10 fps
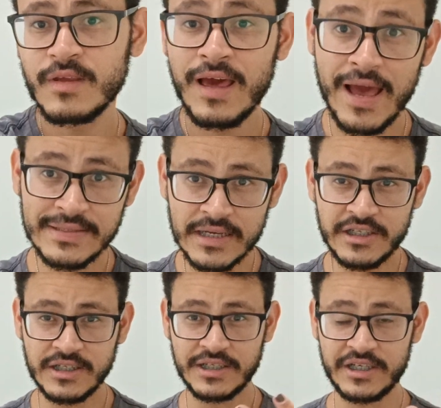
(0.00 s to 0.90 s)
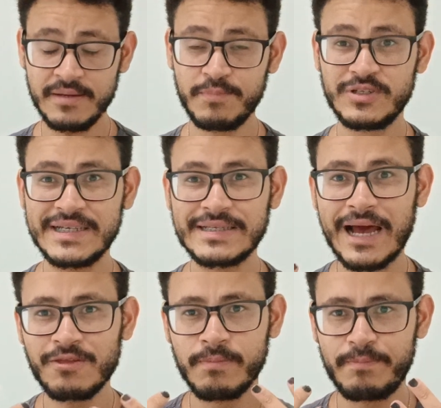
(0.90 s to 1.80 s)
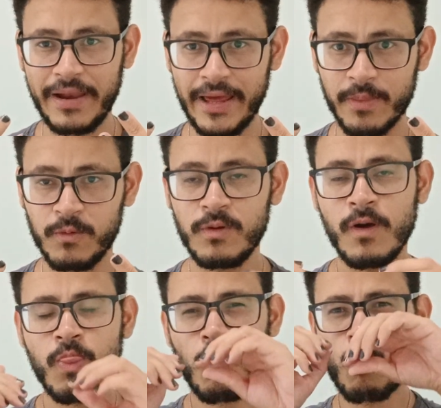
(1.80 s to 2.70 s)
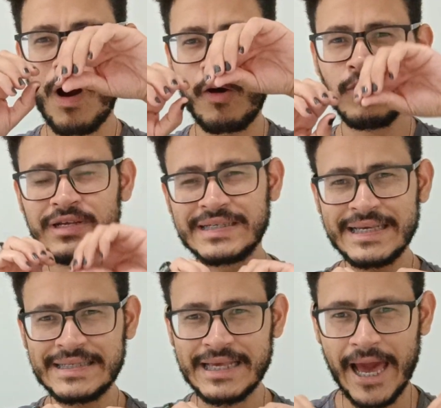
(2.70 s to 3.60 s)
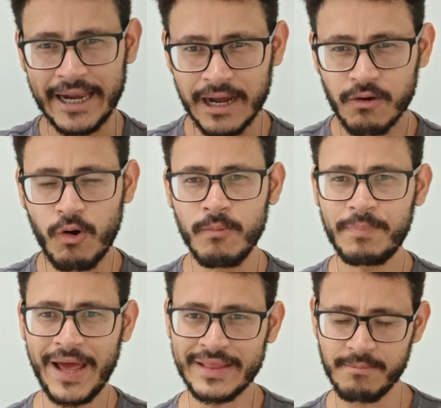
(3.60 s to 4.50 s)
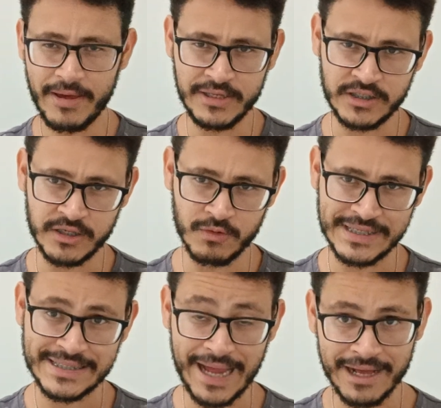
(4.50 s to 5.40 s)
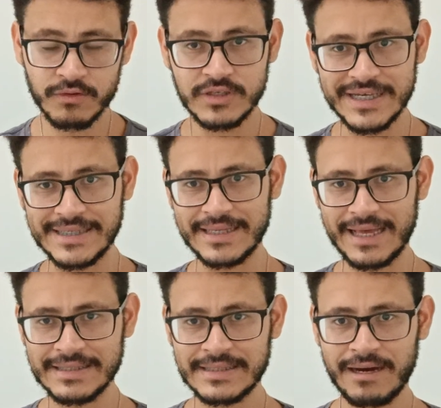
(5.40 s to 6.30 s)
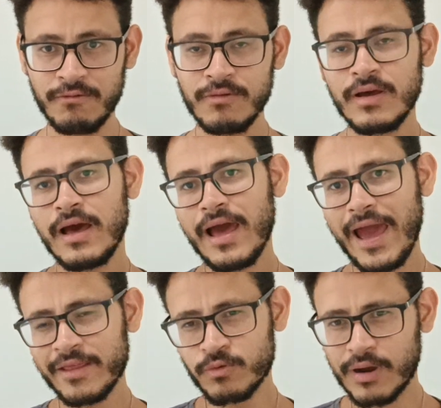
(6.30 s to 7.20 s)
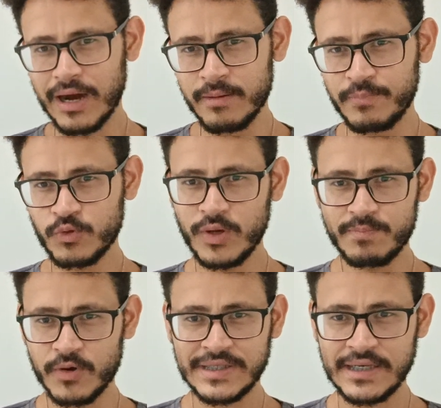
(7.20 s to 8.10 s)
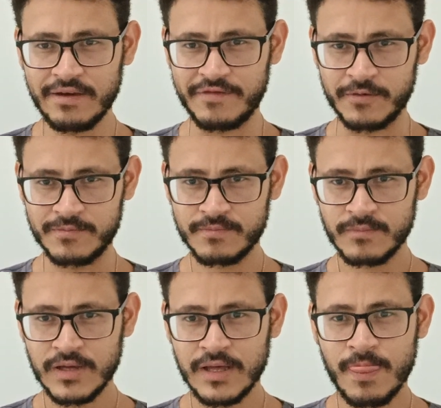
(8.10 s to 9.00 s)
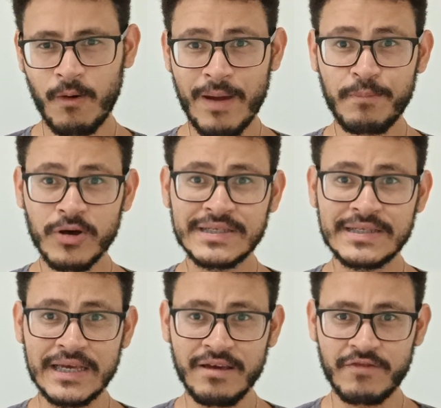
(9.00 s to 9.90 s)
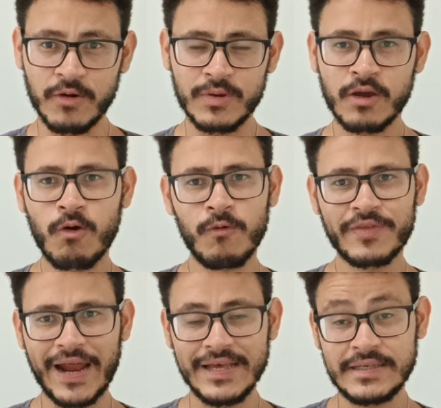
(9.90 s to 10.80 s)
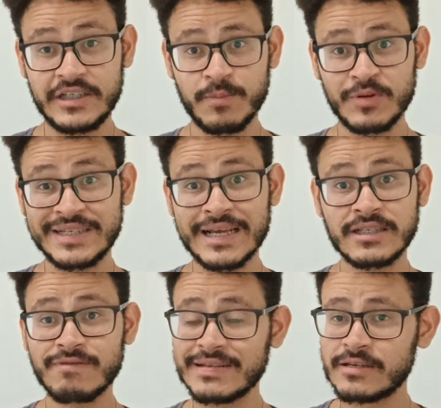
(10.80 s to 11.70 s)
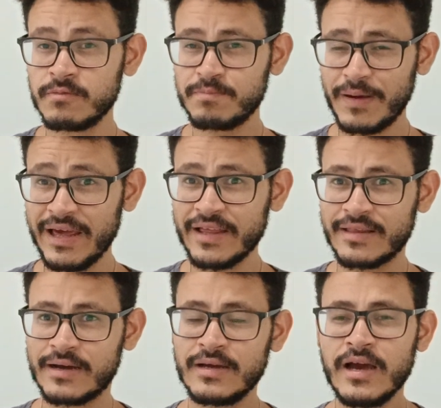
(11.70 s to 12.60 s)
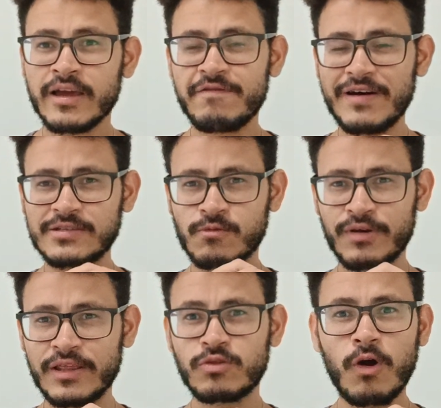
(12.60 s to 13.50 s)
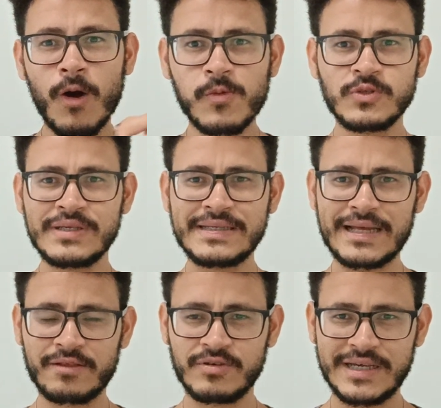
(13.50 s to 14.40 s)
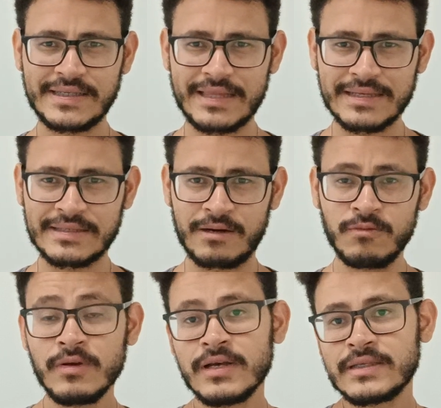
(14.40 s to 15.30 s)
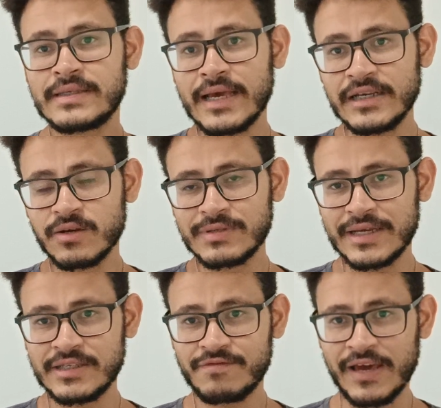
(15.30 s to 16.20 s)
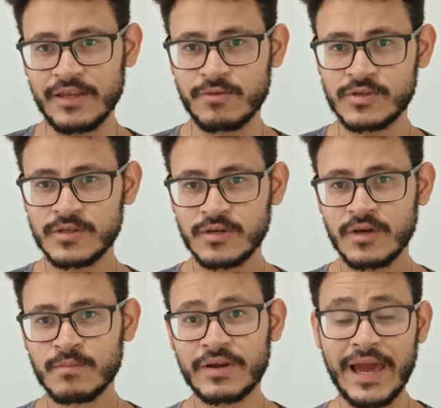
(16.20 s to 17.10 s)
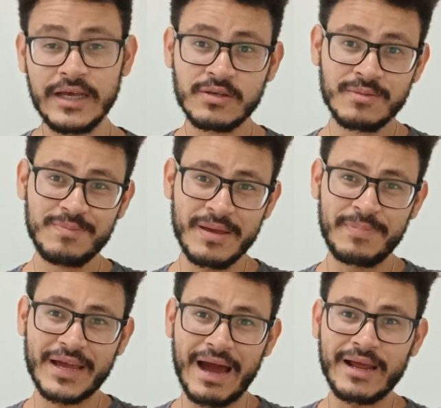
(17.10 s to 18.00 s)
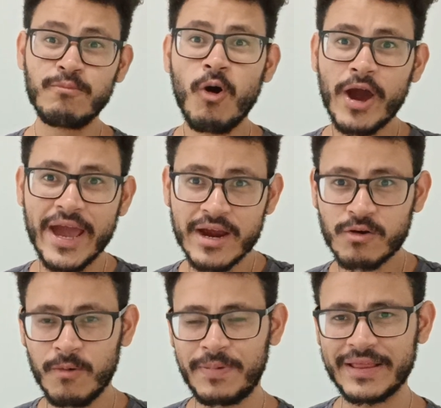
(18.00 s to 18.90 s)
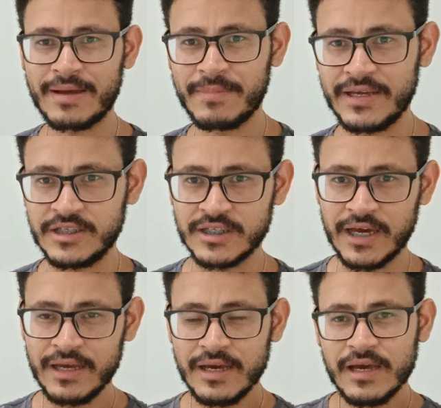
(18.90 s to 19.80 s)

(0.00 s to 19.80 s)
Esse tipo de estado pleno, no qual se zera completamente os estados de excitação, é do campo do impossível. Não é possível encontrar esse tipo de satisfação plena que faz com que todos os estados de excitação sejam satisfeitos. Porque isso implicaria morrer completamente, né?